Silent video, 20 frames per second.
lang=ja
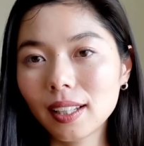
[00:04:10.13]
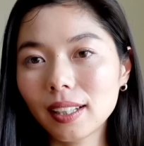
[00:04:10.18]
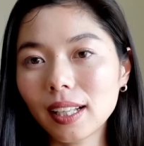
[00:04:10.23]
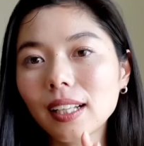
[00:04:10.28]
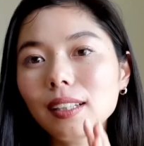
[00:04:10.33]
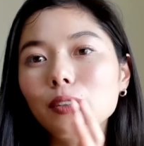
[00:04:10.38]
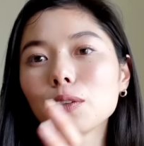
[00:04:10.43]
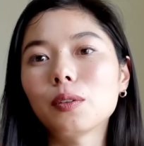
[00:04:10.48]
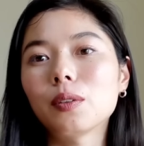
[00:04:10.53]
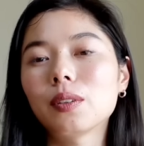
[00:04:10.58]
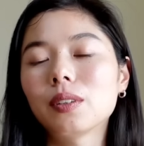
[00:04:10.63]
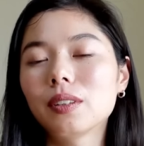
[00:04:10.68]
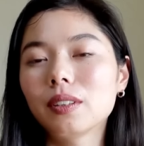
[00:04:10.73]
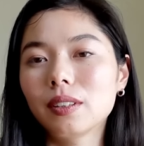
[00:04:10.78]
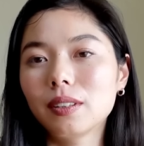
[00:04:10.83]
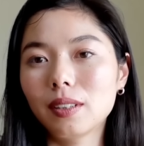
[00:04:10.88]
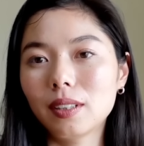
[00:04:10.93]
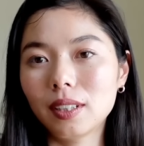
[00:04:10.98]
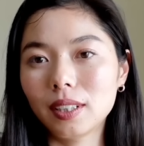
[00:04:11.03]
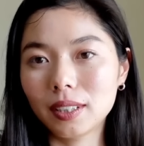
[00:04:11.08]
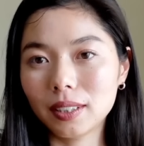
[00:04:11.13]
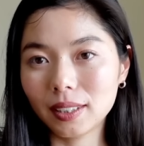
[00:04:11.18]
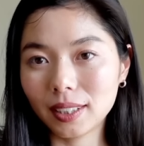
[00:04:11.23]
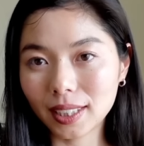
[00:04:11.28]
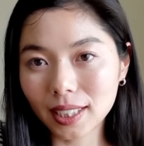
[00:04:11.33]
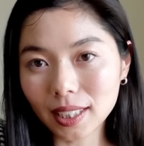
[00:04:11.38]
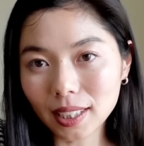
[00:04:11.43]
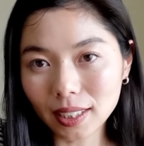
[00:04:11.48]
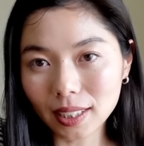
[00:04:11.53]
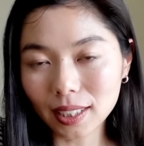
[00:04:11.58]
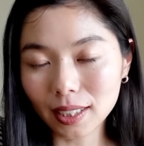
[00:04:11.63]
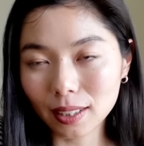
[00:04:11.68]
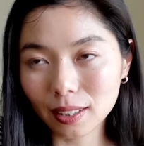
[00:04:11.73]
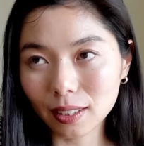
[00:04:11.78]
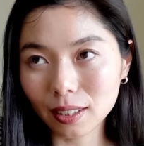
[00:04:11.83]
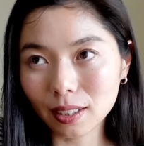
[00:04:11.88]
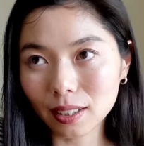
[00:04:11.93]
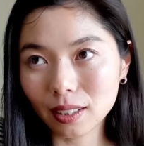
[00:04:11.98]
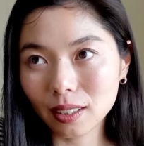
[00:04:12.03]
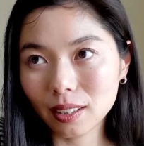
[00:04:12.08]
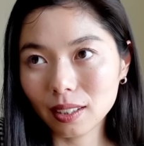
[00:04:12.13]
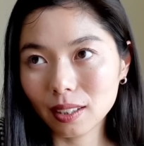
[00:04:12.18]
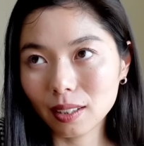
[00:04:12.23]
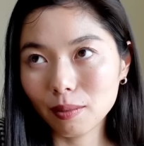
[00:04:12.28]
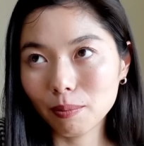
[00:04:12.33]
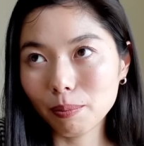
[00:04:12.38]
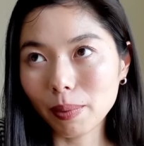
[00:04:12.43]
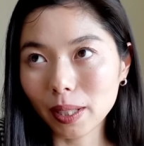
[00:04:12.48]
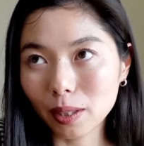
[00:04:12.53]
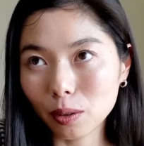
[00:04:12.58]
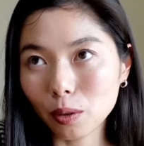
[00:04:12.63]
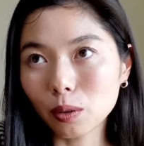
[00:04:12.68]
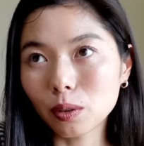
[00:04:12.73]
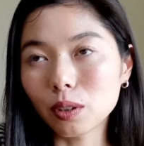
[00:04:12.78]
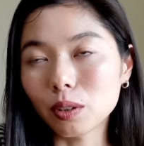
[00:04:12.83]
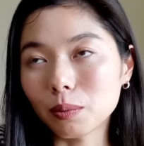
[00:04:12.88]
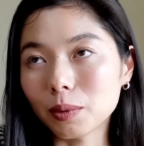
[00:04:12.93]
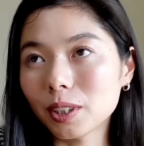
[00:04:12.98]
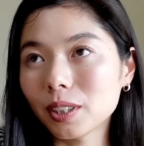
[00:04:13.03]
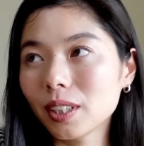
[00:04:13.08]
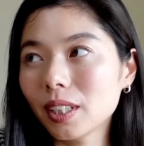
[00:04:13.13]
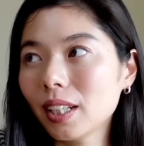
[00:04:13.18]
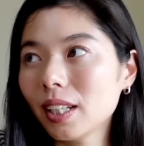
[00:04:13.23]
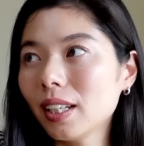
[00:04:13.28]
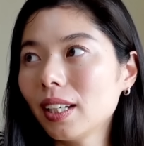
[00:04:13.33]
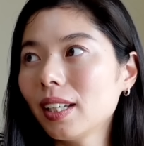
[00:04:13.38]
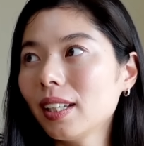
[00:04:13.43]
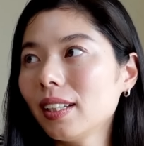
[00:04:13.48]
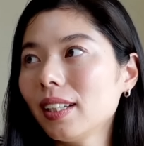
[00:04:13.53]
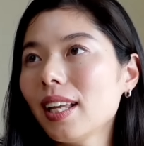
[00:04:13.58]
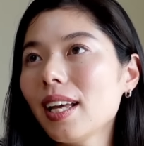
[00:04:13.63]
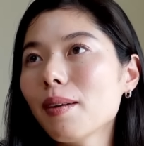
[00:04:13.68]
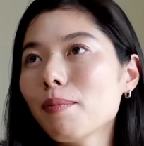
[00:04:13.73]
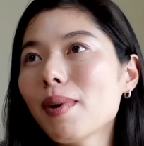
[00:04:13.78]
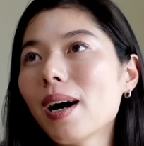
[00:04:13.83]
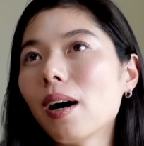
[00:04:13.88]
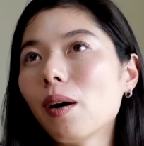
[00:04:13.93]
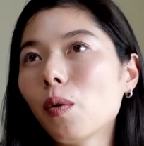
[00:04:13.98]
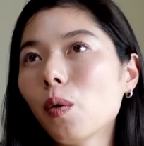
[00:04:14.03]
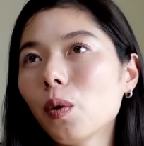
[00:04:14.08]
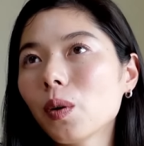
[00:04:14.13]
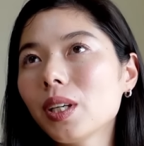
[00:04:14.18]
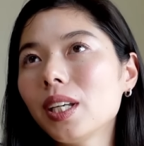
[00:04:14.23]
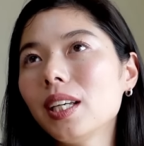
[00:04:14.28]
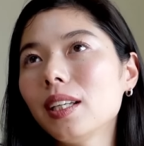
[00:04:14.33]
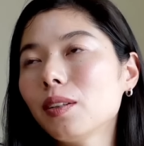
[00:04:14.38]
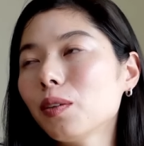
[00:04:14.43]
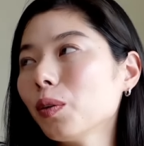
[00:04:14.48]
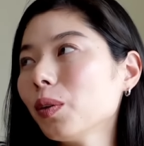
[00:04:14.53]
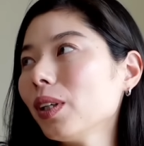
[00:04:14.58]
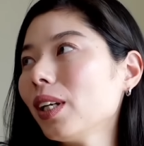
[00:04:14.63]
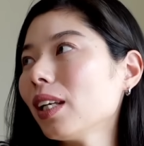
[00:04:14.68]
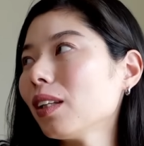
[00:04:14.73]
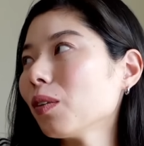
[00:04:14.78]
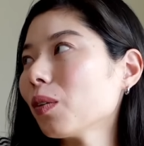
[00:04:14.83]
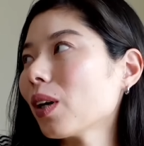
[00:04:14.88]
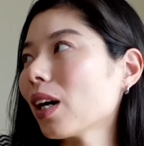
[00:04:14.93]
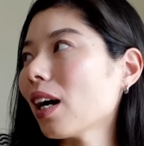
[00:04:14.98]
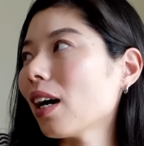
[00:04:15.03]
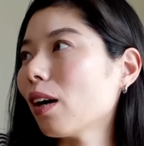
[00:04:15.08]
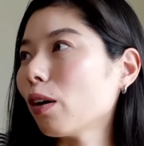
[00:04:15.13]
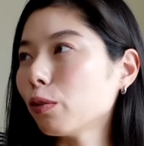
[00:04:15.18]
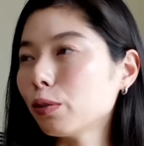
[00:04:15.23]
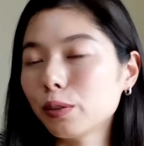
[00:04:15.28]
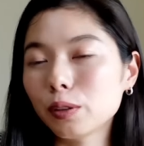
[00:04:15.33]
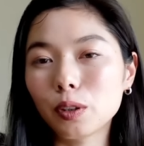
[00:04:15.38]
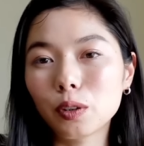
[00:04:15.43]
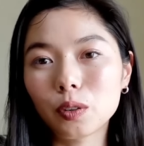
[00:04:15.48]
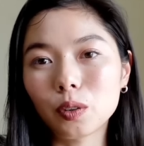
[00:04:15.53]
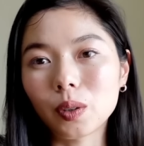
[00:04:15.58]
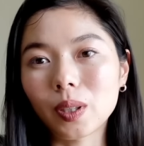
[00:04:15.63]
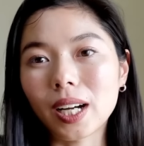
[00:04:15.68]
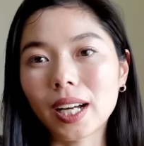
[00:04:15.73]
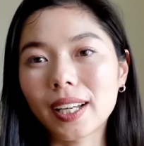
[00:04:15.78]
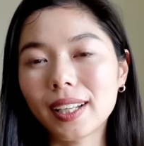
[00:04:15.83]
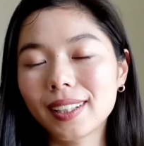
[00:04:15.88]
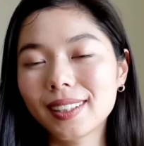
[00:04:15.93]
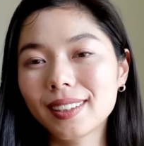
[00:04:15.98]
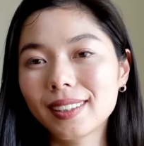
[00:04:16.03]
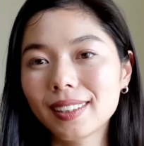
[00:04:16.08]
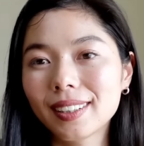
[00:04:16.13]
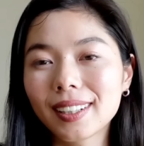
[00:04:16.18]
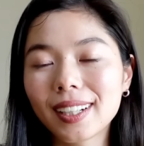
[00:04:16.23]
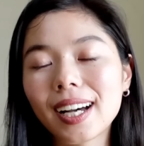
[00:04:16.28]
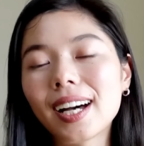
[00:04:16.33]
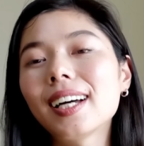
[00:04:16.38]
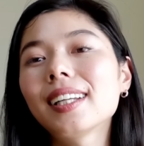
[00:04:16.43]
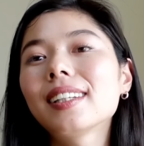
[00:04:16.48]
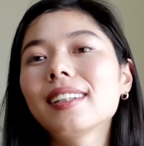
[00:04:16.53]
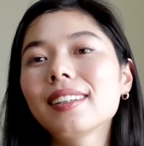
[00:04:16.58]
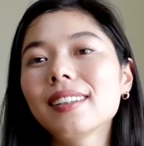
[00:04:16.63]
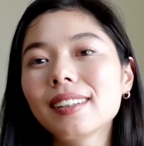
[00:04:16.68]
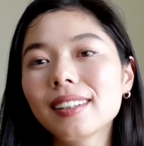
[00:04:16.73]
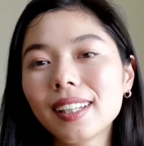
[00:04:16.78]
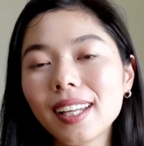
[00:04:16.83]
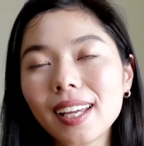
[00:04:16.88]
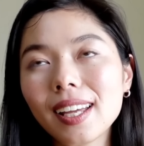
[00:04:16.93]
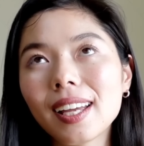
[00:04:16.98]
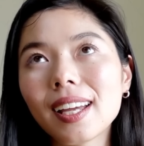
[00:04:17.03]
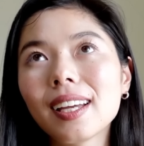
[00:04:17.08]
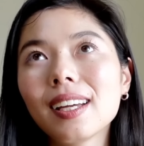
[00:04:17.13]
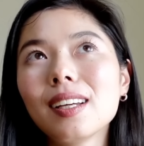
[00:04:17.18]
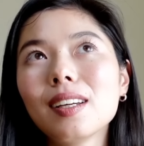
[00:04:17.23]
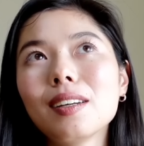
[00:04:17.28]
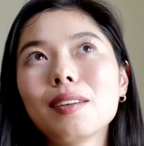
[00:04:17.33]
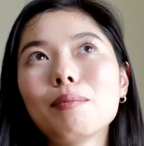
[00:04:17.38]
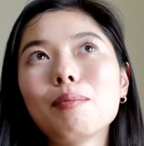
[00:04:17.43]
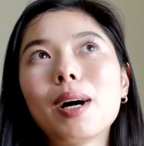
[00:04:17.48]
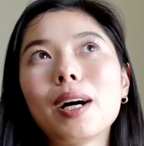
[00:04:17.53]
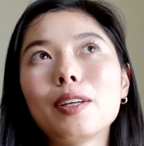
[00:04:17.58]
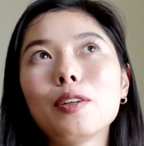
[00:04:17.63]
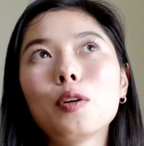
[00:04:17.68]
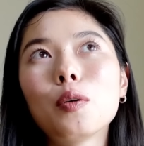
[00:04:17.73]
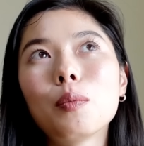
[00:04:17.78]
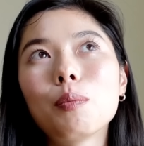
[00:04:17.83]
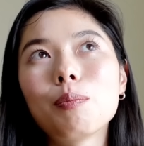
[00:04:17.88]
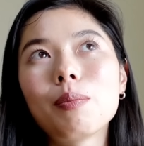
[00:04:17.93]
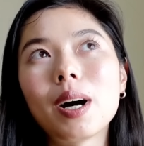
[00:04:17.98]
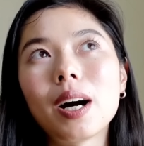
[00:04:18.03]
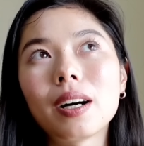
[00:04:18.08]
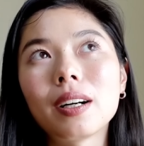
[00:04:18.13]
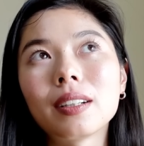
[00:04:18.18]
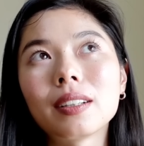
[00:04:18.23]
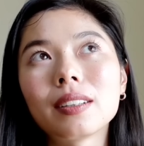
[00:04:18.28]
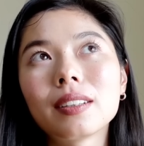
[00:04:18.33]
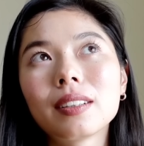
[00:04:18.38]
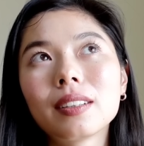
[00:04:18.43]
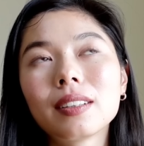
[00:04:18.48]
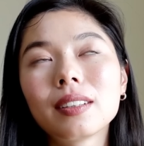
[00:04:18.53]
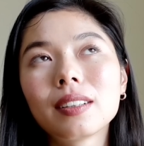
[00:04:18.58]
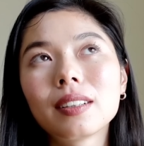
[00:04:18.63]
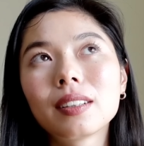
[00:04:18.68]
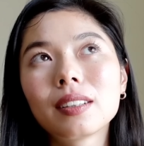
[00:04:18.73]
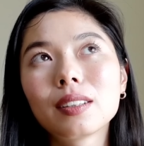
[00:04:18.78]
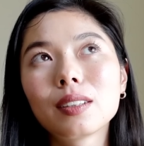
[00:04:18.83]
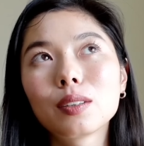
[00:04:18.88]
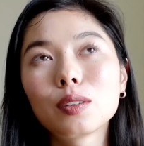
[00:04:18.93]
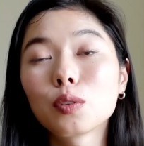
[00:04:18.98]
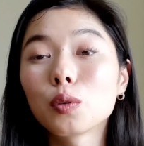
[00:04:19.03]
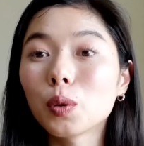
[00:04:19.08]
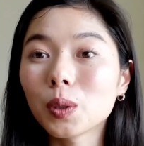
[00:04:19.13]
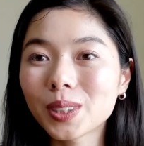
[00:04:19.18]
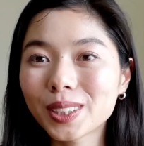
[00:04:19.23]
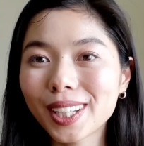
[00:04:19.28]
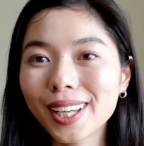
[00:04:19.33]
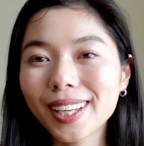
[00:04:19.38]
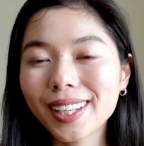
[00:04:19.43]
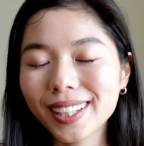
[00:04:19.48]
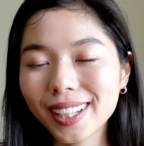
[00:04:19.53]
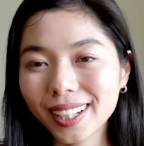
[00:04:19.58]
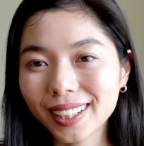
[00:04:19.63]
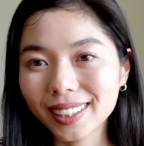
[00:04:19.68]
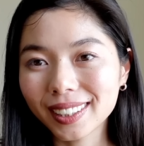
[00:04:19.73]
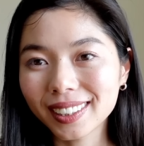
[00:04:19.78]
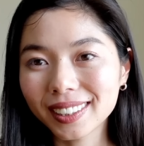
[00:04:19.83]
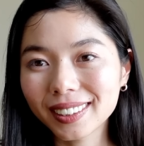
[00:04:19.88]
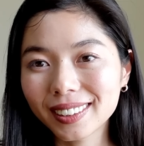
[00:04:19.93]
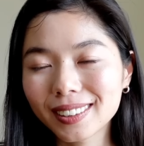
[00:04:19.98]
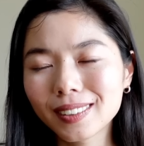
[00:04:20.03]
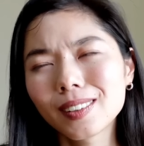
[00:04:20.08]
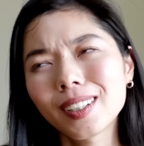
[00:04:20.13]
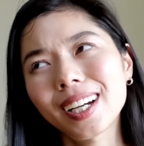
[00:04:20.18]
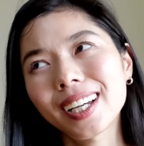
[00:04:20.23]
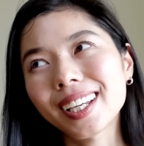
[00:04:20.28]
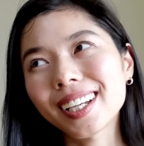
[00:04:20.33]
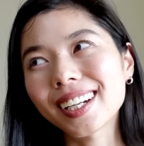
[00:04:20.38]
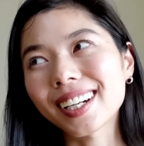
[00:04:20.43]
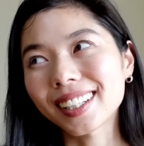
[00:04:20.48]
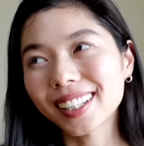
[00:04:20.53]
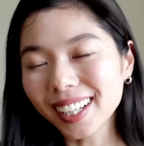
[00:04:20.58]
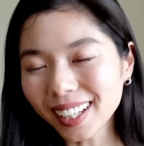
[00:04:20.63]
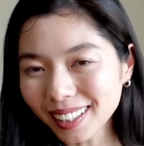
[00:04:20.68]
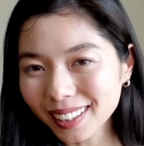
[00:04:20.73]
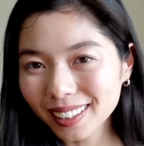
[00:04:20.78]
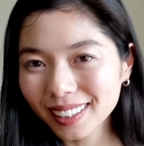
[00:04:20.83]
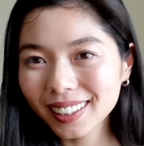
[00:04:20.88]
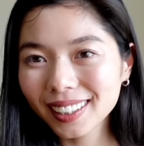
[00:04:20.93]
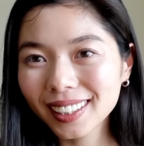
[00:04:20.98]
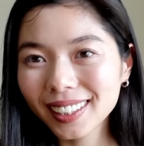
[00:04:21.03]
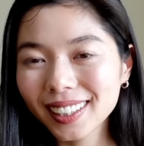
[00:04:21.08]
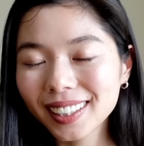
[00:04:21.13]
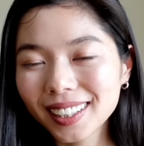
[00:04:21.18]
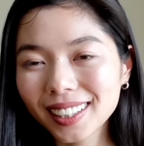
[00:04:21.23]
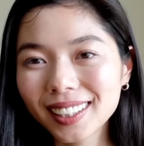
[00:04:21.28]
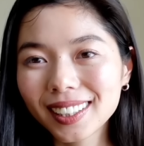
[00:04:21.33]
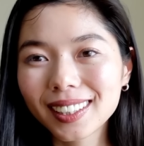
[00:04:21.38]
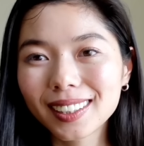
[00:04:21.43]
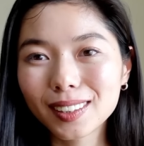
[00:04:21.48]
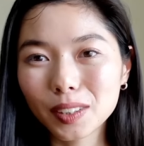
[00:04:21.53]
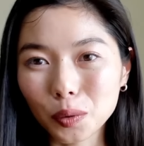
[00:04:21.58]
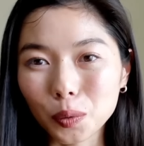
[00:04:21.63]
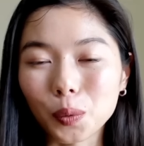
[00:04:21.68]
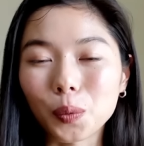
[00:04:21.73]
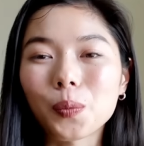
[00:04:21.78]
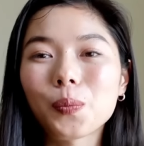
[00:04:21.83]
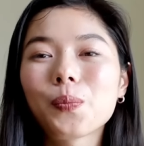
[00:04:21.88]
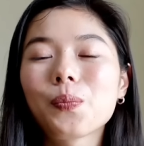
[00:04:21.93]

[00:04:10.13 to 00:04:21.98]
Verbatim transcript: あと寝室、ベッドルームで、大きいトイレとかお風呂とかがあって、45,000円くらいかな。そう。